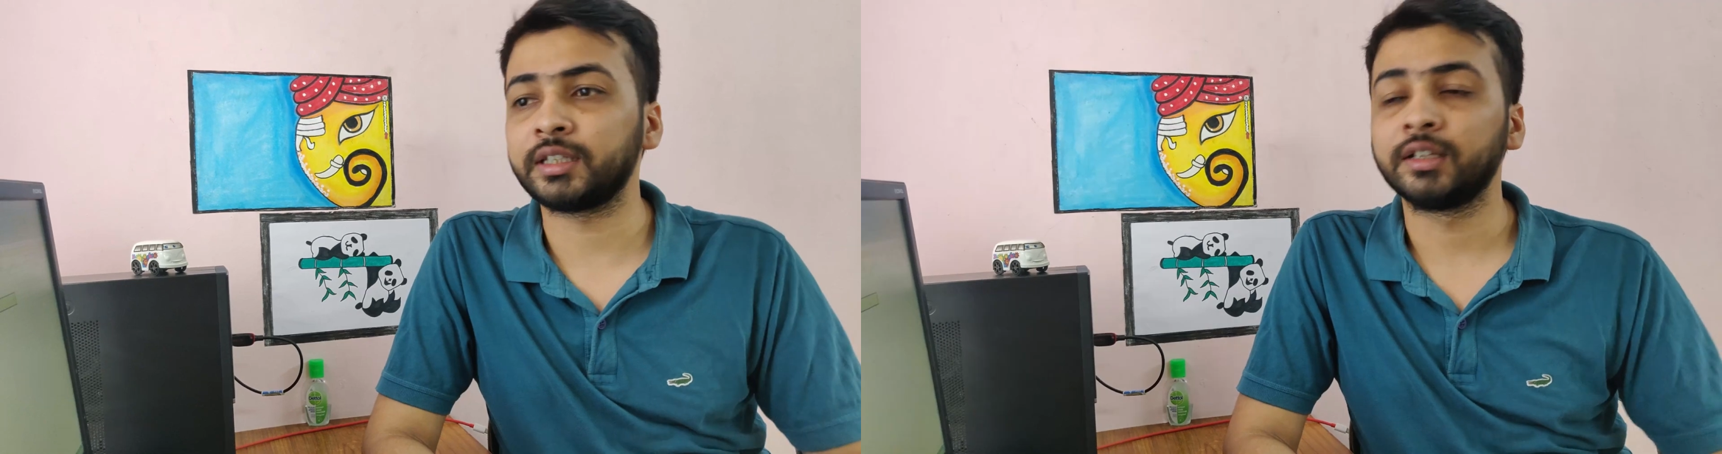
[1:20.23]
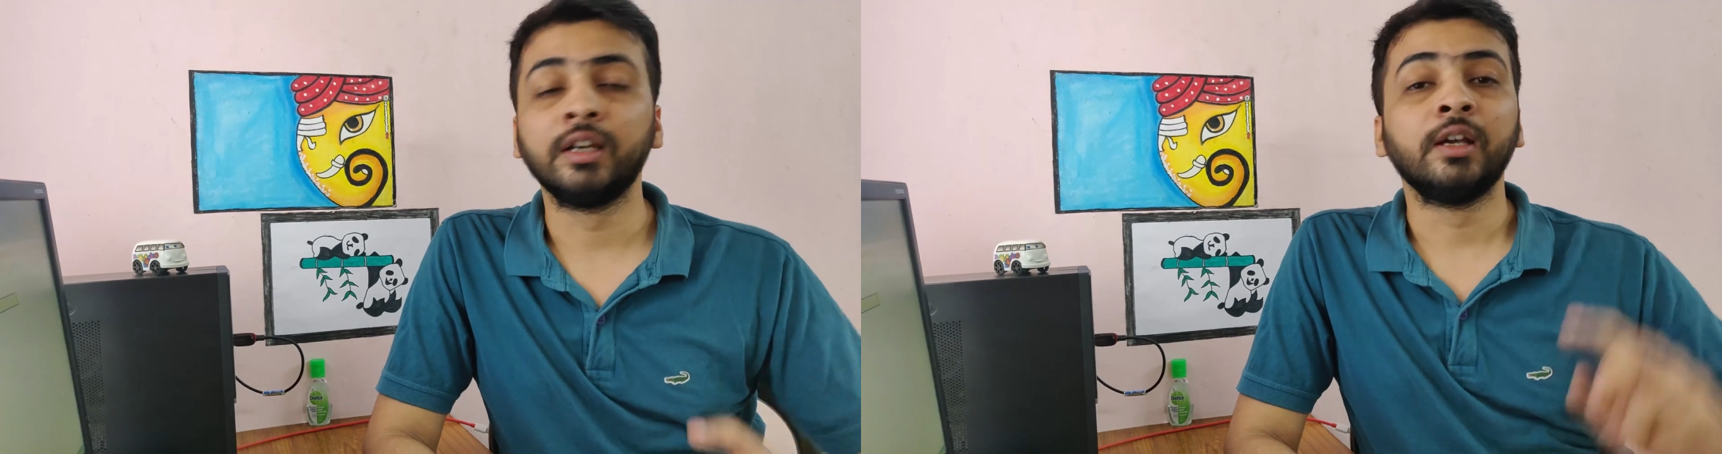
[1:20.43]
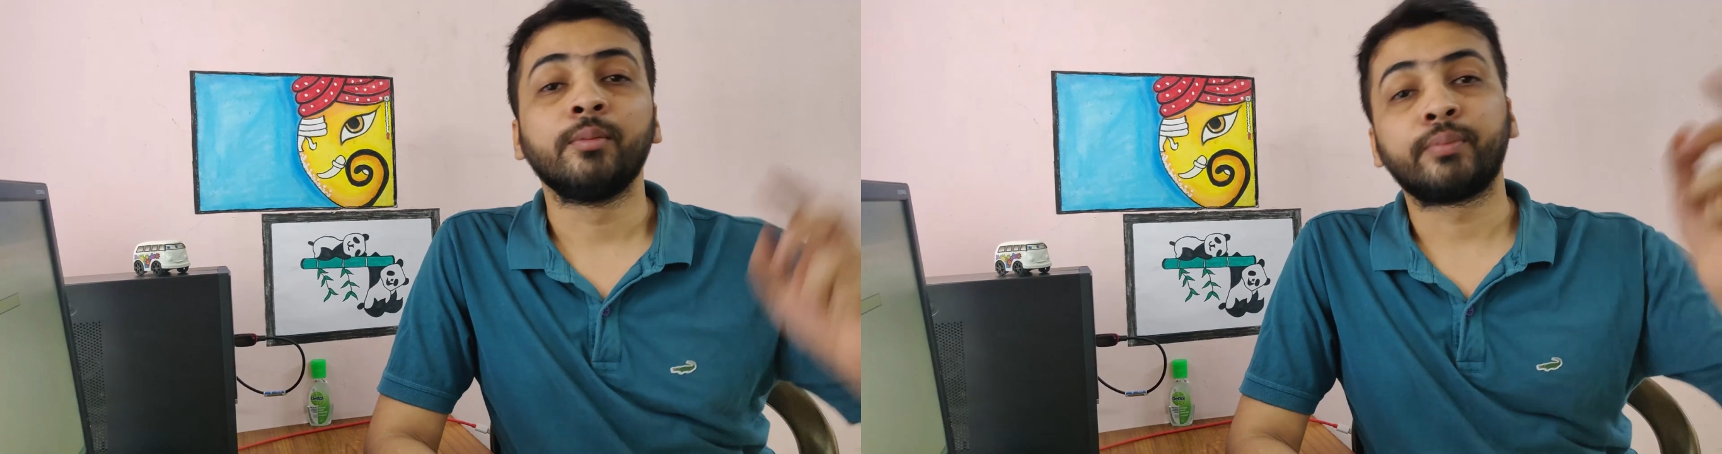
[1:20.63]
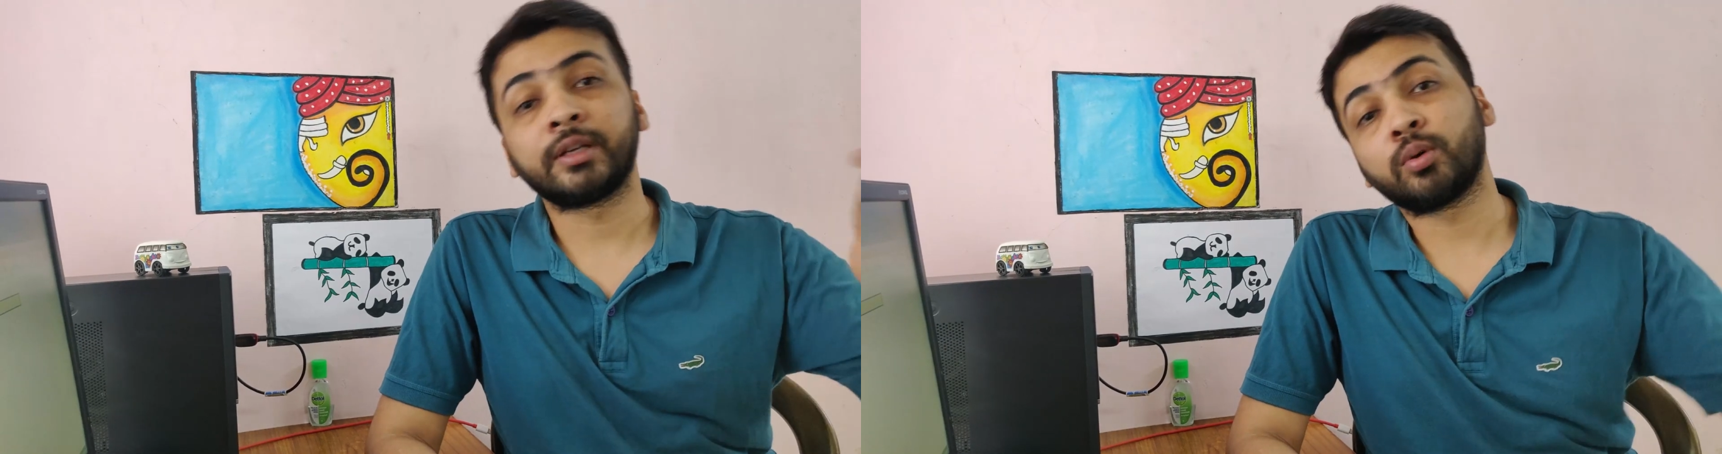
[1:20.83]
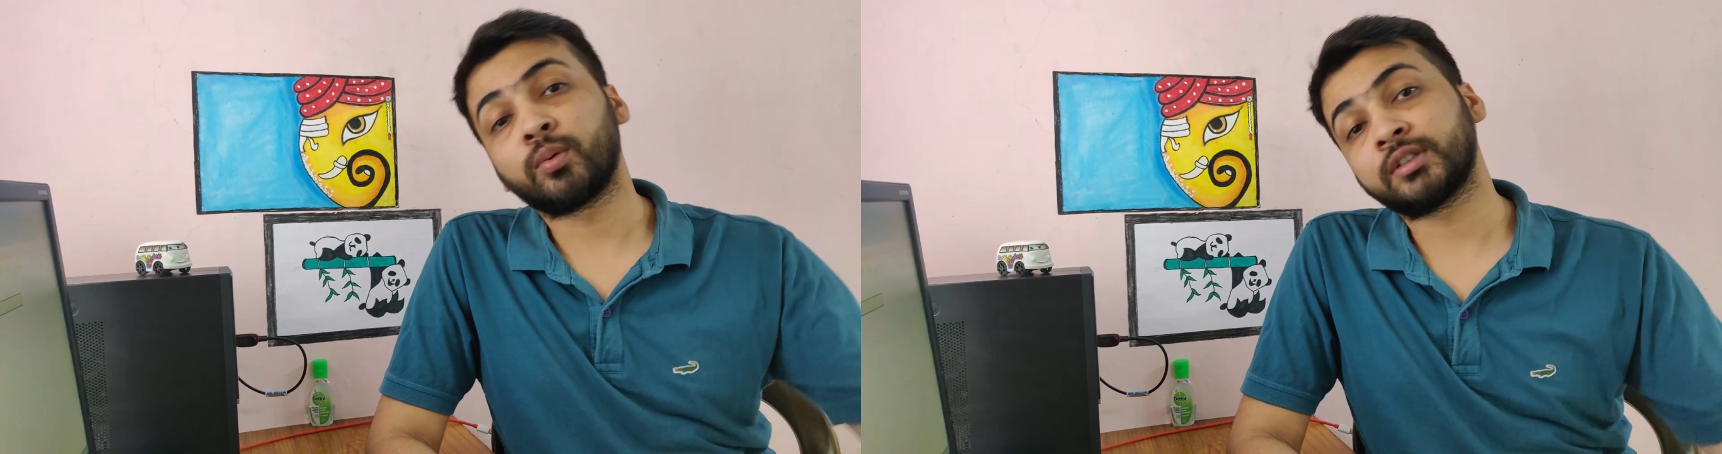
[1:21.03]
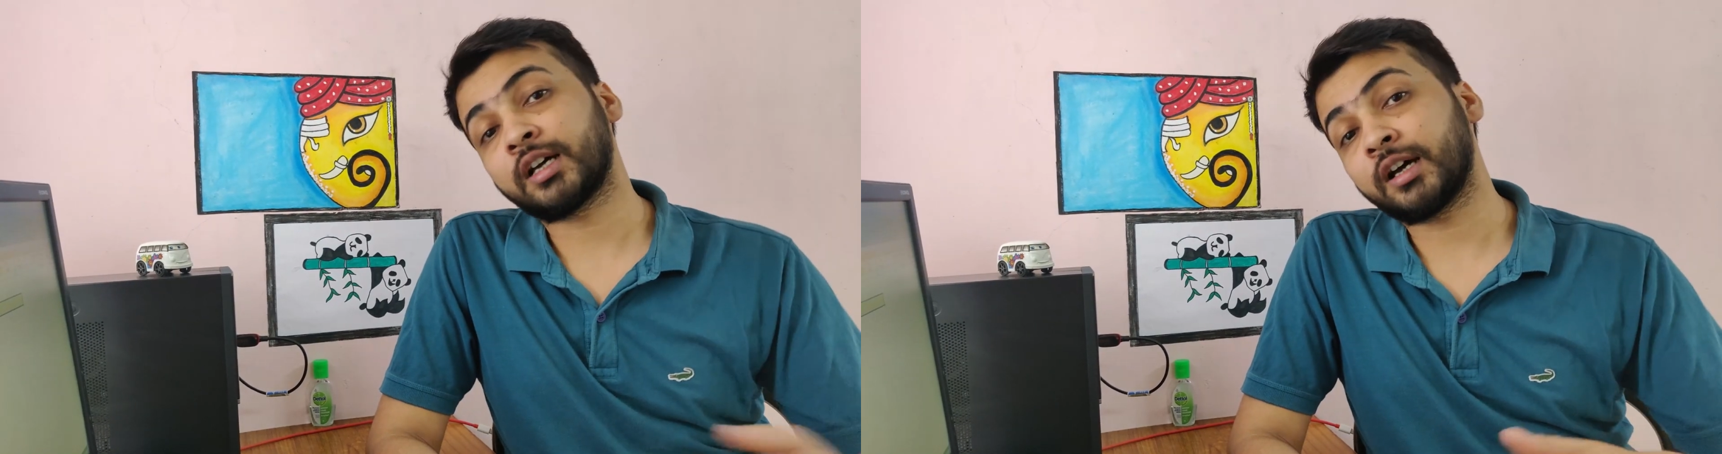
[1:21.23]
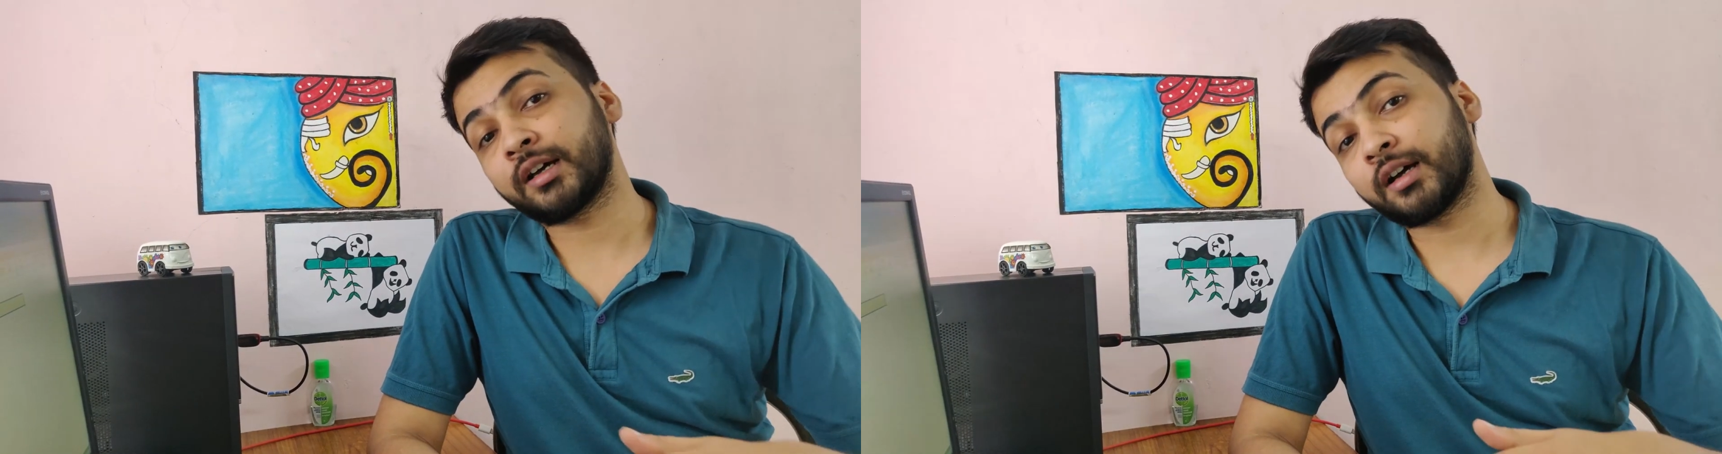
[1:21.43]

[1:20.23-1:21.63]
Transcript: ठीक फिर वो बंदा